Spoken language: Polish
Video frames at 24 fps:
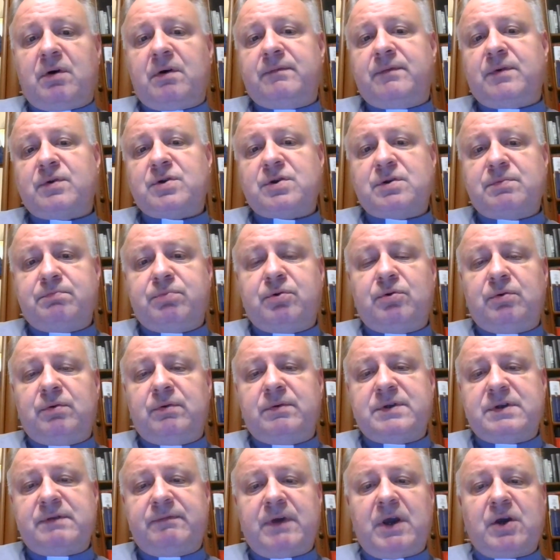owoc
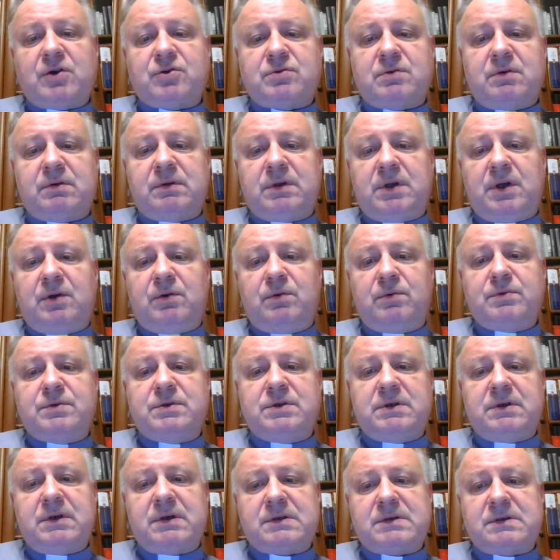pól, zwierząt i
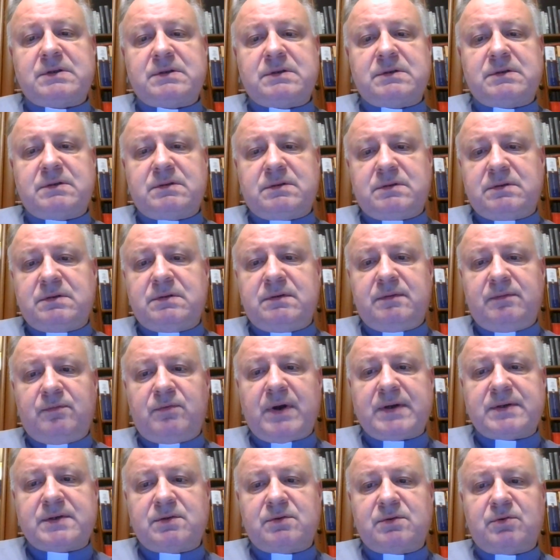ludzi jest
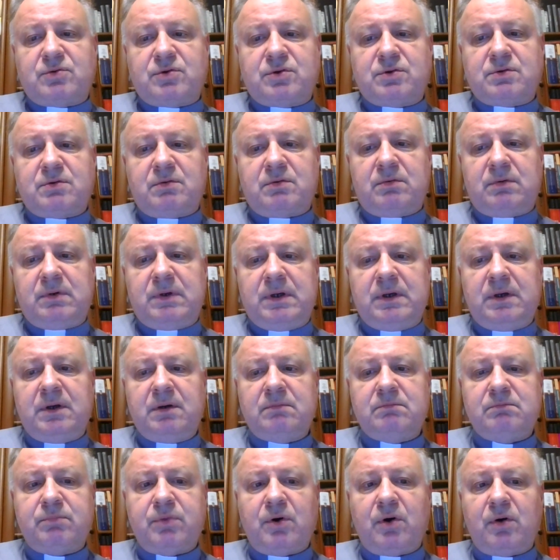własnością
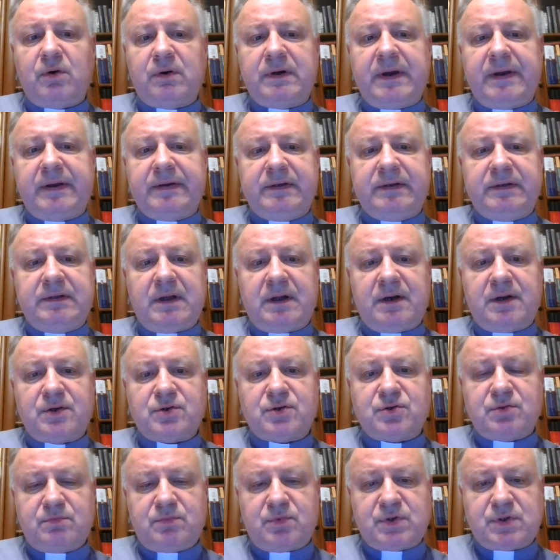Boga i
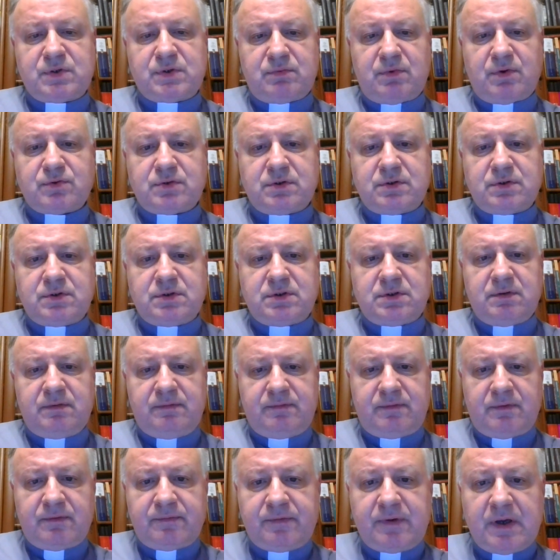należy mu złożyć
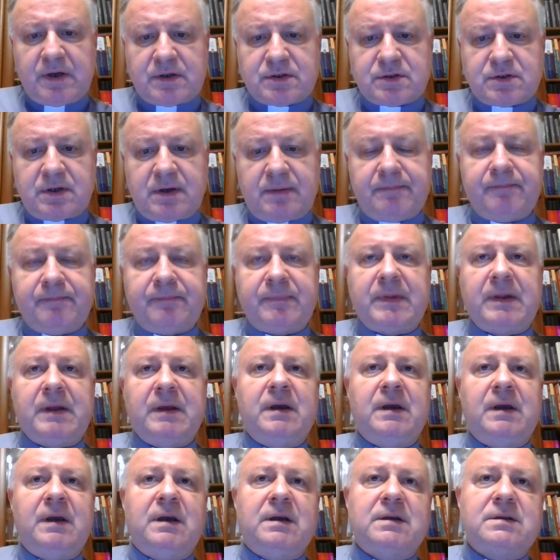w ofierze,
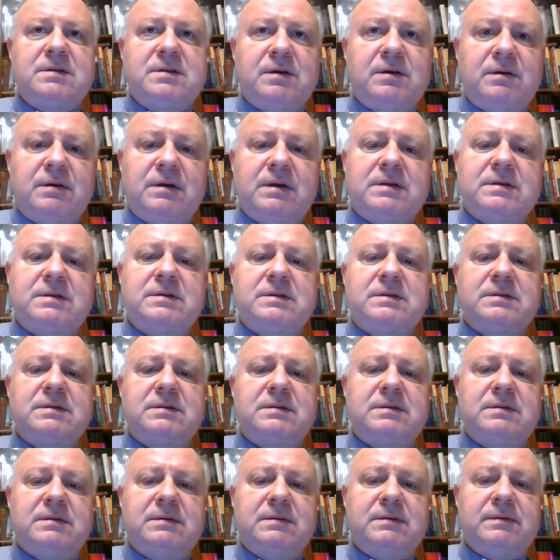co
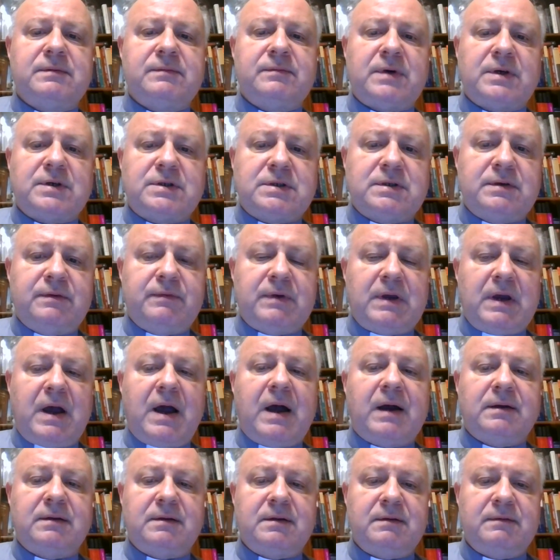jest właściwie
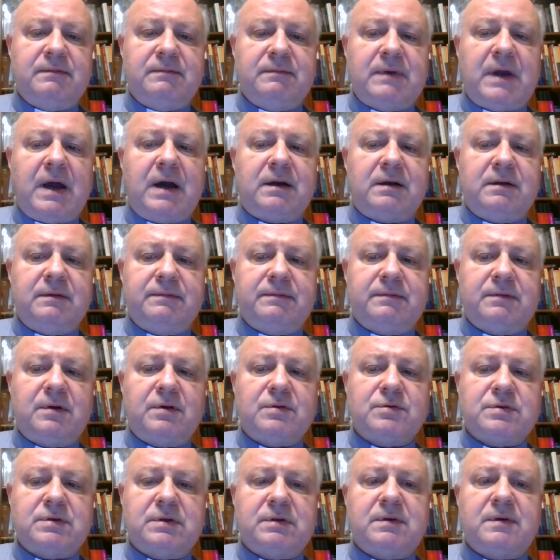aktem wiary w
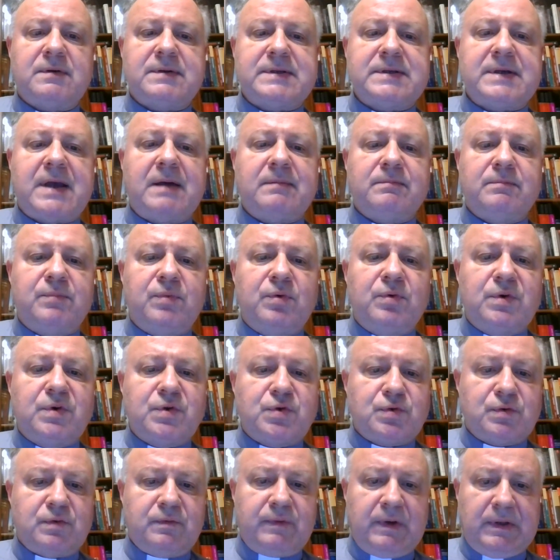to, że to sam Bóg
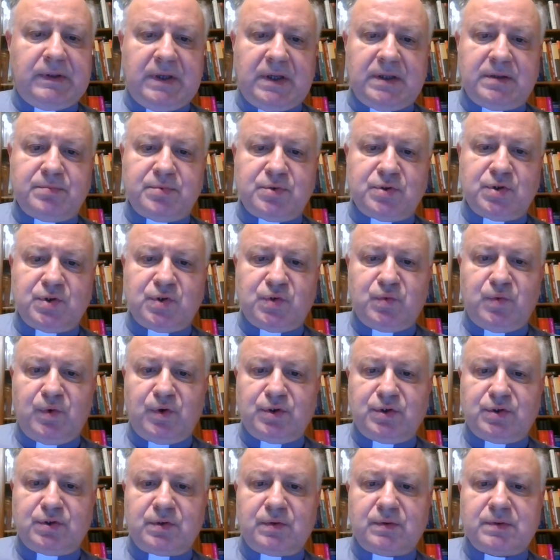czuwa nad
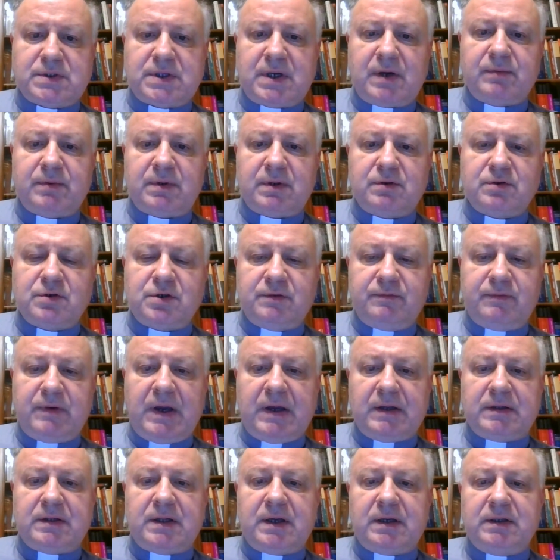przyszłością całego
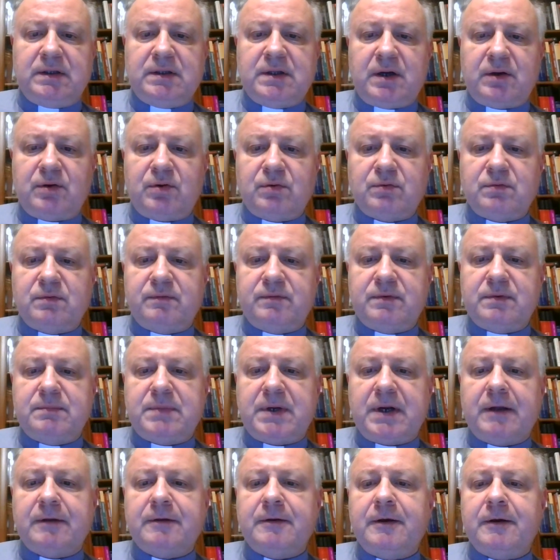świata i narodu
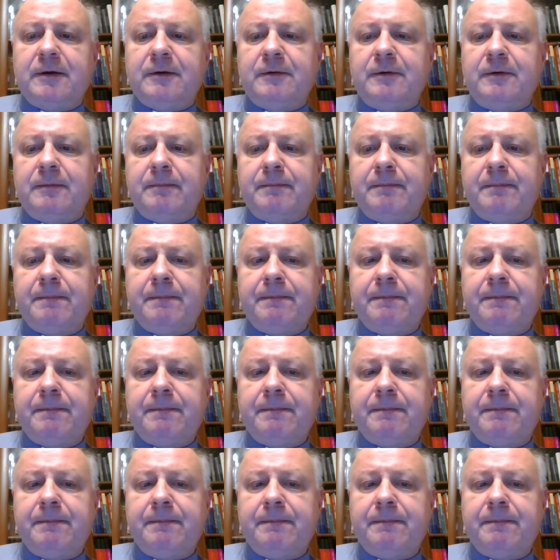wybranego.